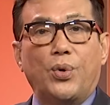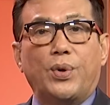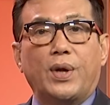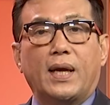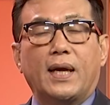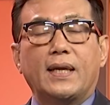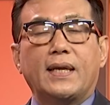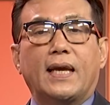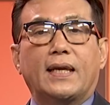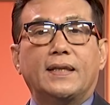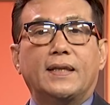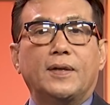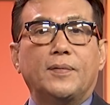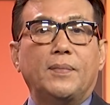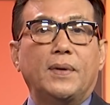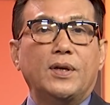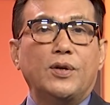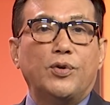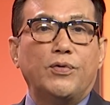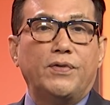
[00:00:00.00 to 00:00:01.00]
ngộ quý khán giả
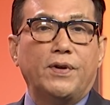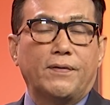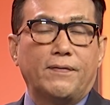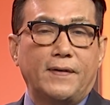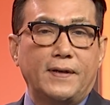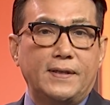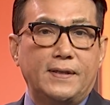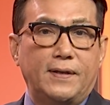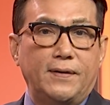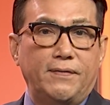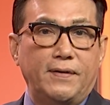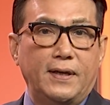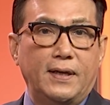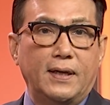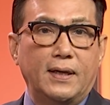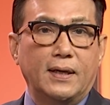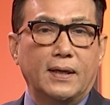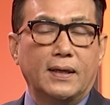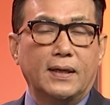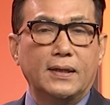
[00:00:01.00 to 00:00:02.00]
thân mến của Việt Face TV.
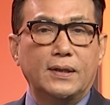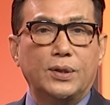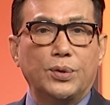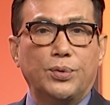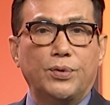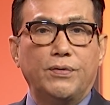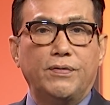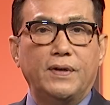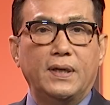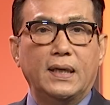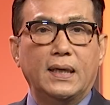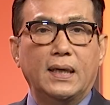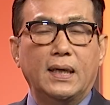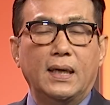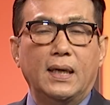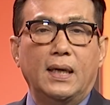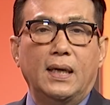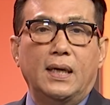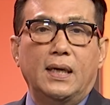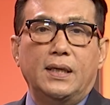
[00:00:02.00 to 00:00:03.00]
Kính thưa quý vị,
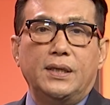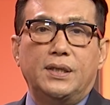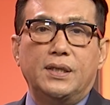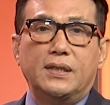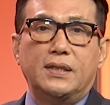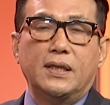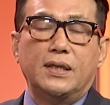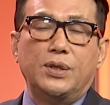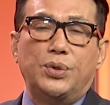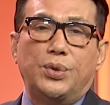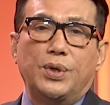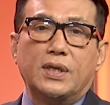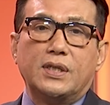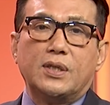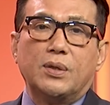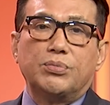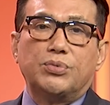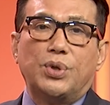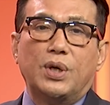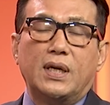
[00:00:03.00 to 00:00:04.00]
chương trình Chuyện
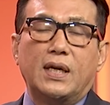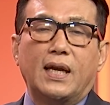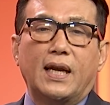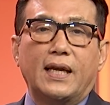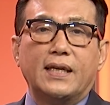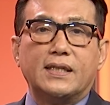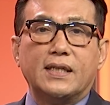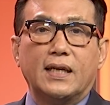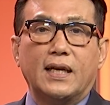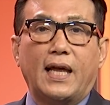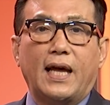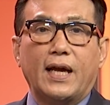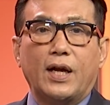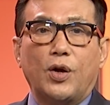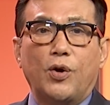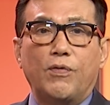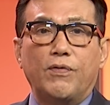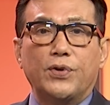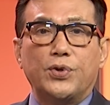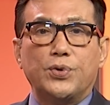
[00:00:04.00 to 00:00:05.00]
trong tuần lại trở lại
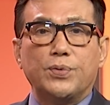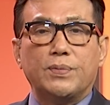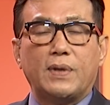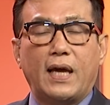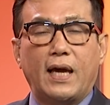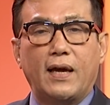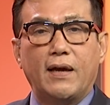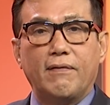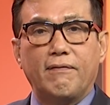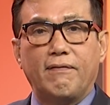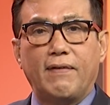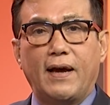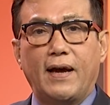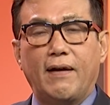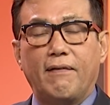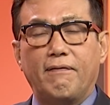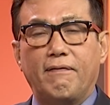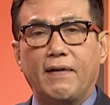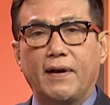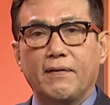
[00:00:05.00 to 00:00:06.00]
cùng với chúng ta
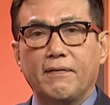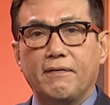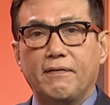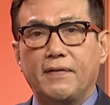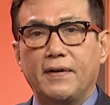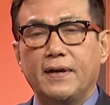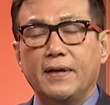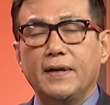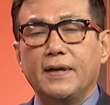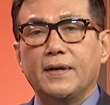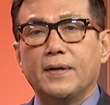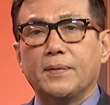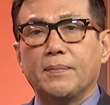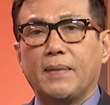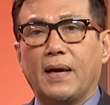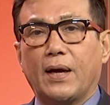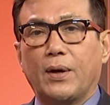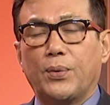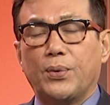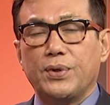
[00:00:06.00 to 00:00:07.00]
và vẫn với
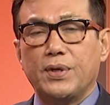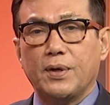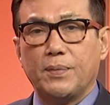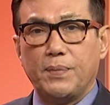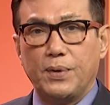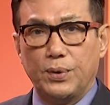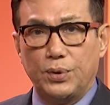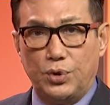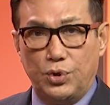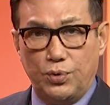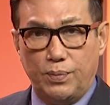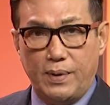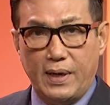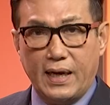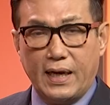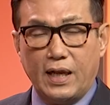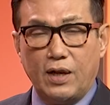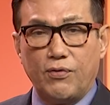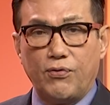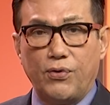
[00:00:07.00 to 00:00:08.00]
gương mặt của dân biểu tiểu
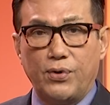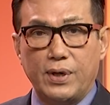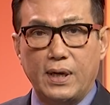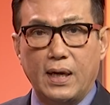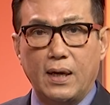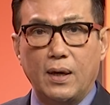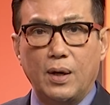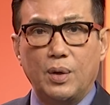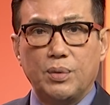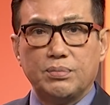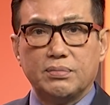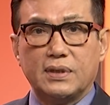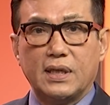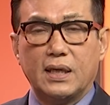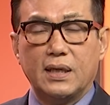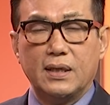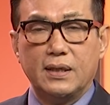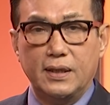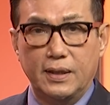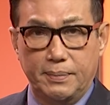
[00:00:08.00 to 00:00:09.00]
bang California, ông
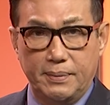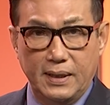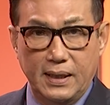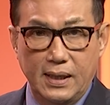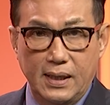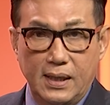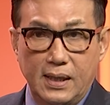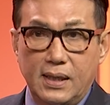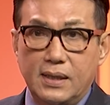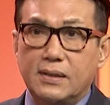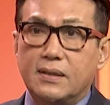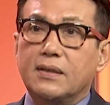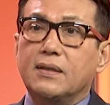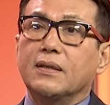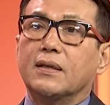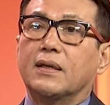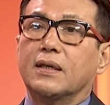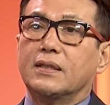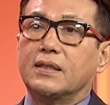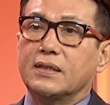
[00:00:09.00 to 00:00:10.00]
Tyler Diệp. Xin
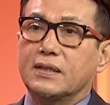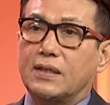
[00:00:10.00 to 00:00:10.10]
được ờ,